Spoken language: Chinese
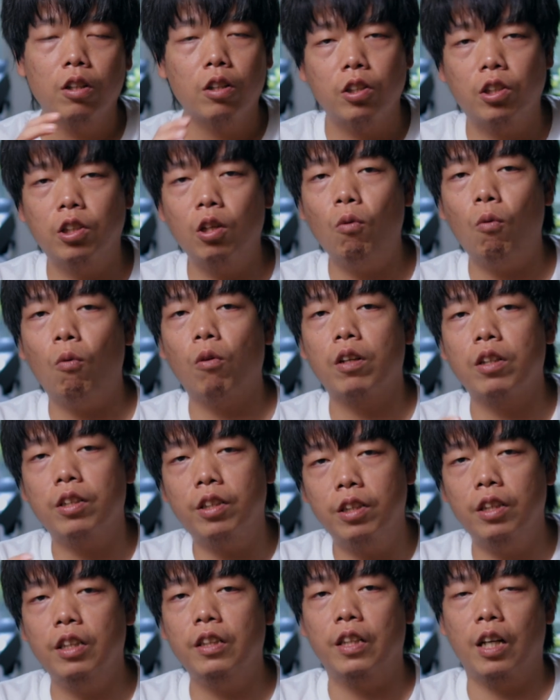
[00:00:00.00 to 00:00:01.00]
生活的
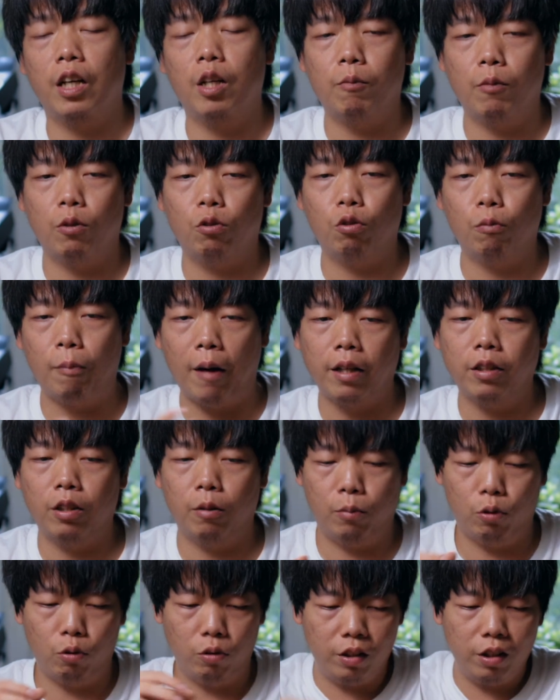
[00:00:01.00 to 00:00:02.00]
细节里面去拍摄，
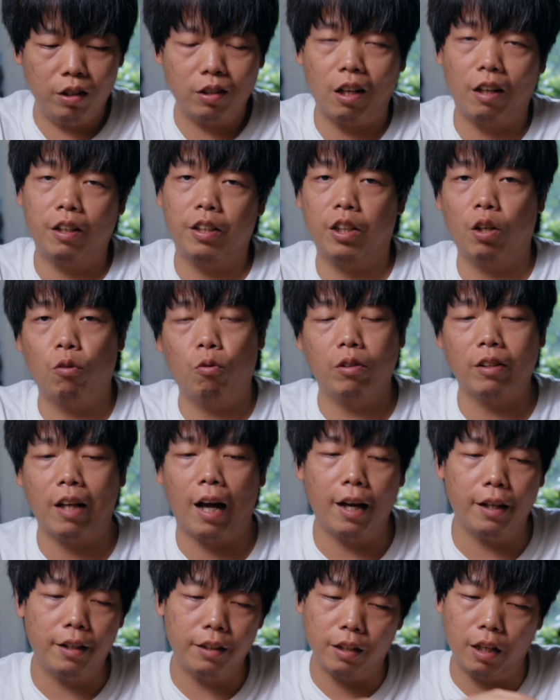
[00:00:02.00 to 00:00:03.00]
比如地上的一个轮
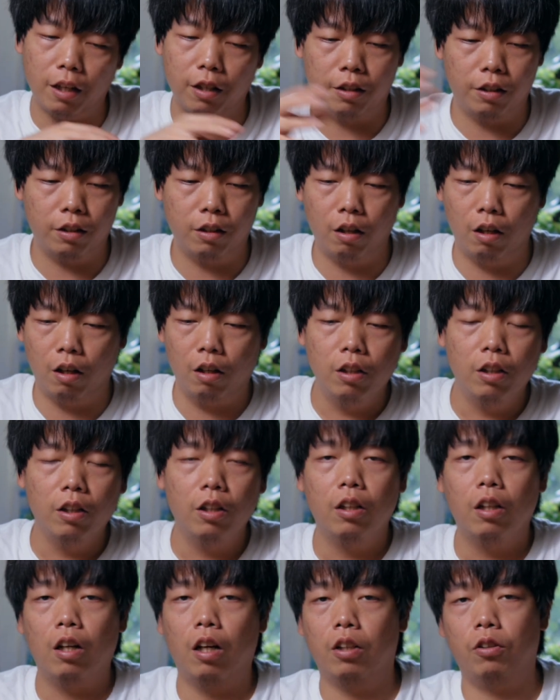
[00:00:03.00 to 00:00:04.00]
胎，地上的一个
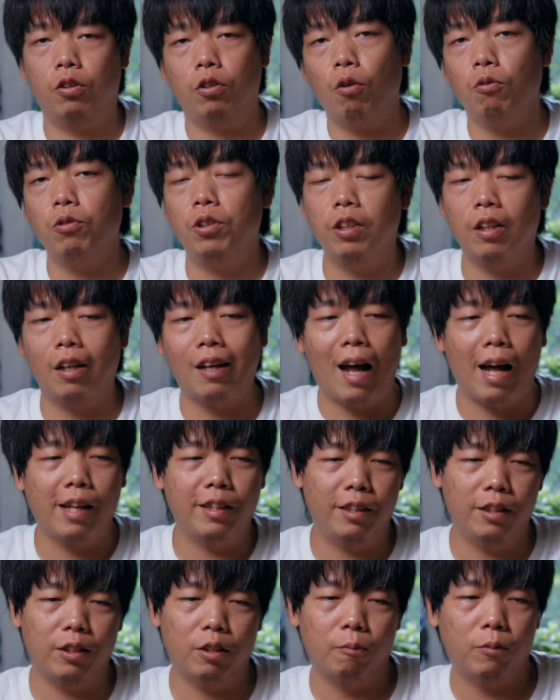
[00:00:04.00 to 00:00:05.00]
啊丢弃的垃
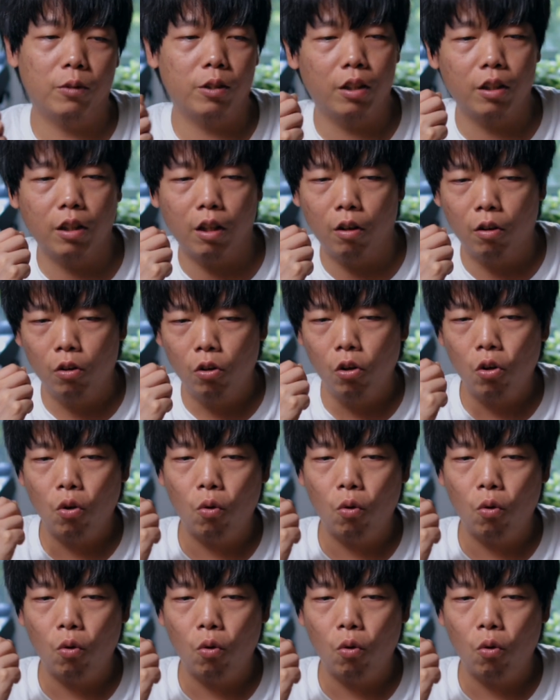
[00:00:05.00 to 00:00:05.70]
圾什么之类的。